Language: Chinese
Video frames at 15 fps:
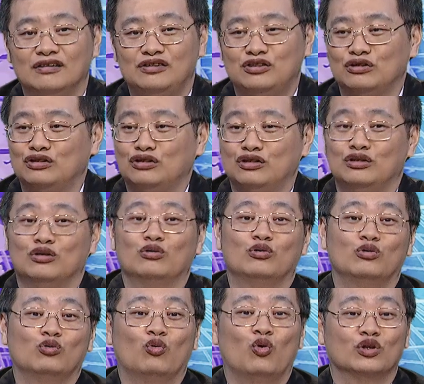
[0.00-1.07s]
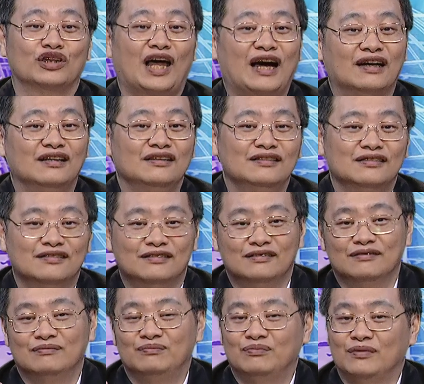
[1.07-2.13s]
就是我当
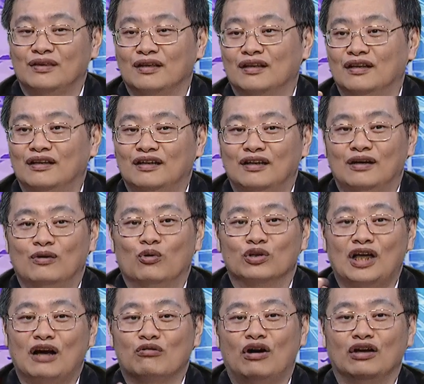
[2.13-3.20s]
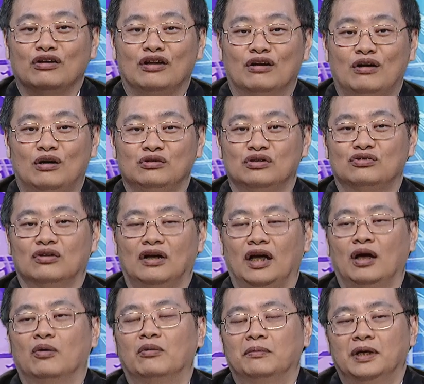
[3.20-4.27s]
我当官员的话，我就说，
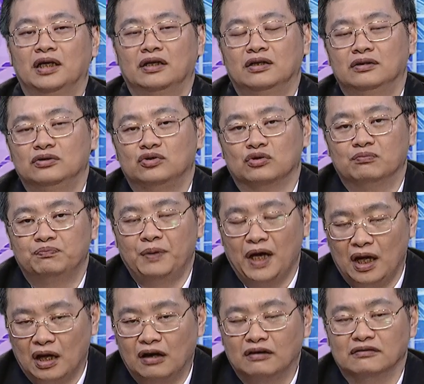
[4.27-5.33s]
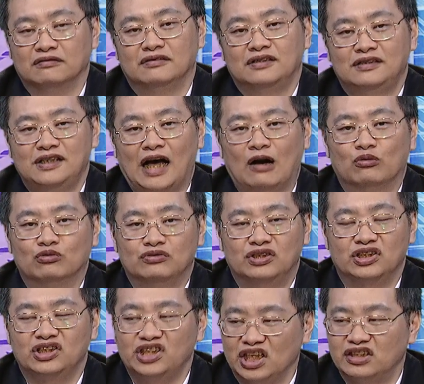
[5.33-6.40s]
哎，我们准备哈，下午
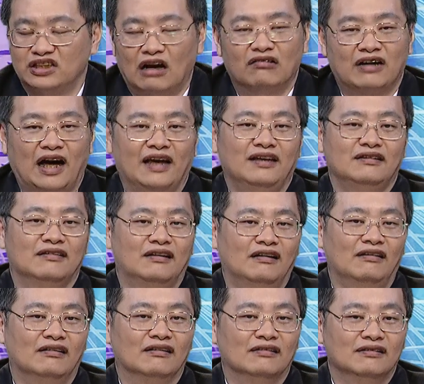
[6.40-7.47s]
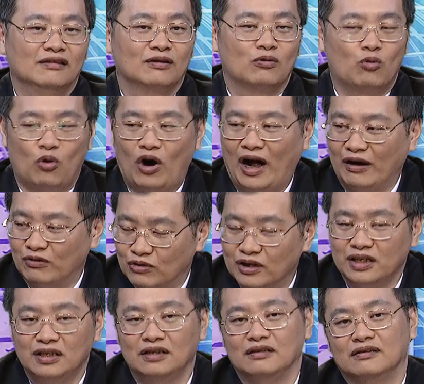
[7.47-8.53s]
直接召开哦，国安
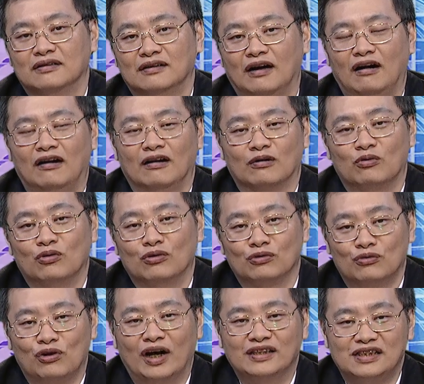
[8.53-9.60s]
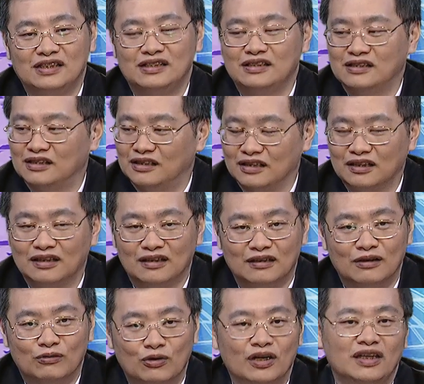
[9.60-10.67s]
会议啊，国国安基金的那个
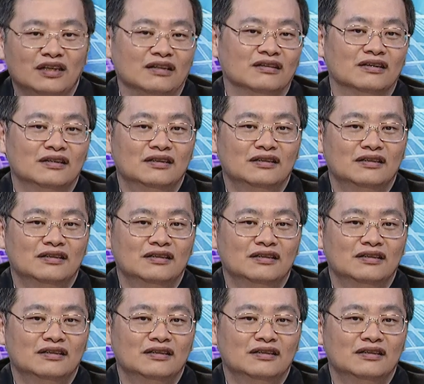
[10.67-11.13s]
会议，